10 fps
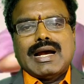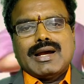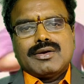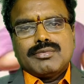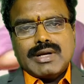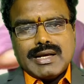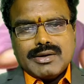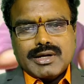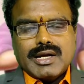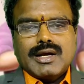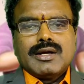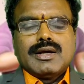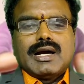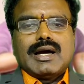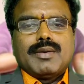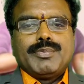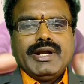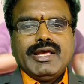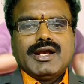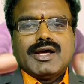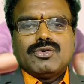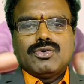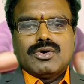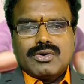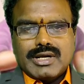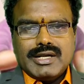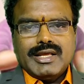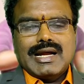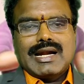ఆ యొక్క ఆ పీడీ గారు రండి